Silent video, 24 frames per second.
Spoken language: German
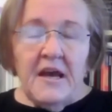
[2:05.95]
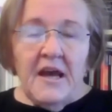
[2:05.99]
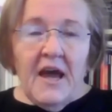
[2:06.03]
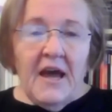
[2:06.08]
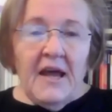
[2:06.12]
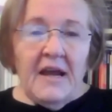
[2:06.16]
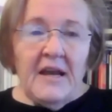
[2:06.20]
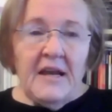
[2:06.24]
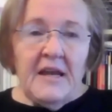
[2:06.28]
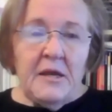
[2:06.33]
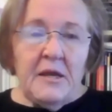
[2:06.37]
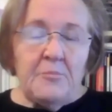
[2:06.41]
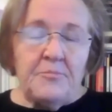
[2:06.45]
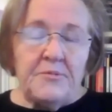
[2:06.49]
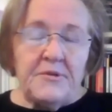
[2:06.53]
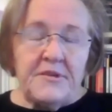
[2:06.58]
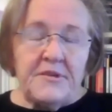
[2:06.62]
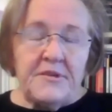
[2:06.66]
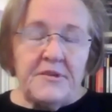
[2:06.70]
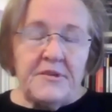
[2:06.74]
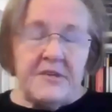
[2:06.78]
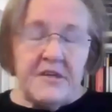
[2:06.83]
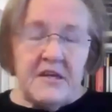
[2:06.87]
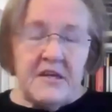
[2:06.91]

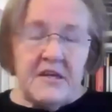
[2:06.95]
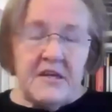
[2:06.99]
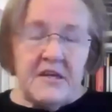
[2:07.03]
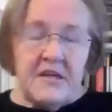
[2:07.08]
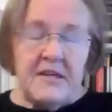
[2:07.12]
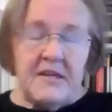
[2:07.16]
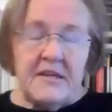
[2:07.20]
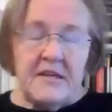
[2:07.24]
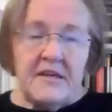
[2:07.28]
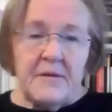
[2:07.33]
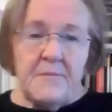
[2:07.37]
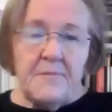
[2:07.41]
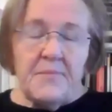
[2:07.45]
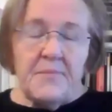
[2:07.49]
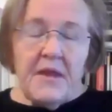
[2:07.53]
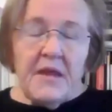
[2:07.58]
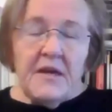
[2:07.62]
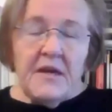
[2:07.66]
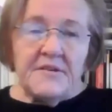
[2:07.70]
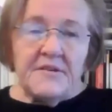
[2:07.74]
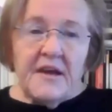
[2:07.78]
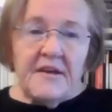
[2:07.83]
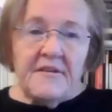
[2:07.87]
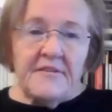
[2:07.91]
erlebte ich,
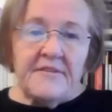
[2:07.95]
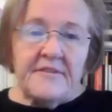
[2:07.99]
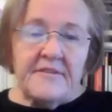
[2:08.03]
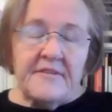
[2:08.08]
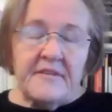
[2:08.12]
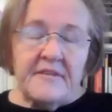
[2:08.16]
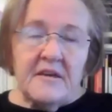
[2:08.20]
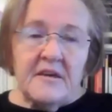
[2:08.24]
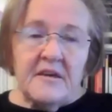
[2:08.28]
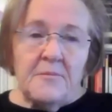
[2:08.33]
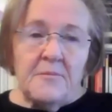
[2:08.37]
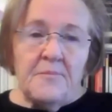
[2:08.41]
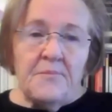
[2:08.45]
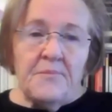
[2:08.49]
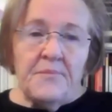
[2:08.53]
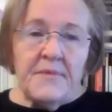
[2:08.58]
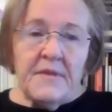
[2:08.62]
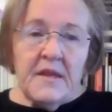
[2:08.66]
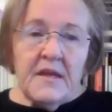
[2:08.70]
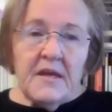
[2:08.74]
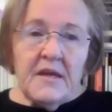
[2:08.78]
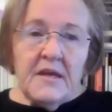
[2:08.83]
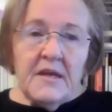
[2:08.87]
dass ähm,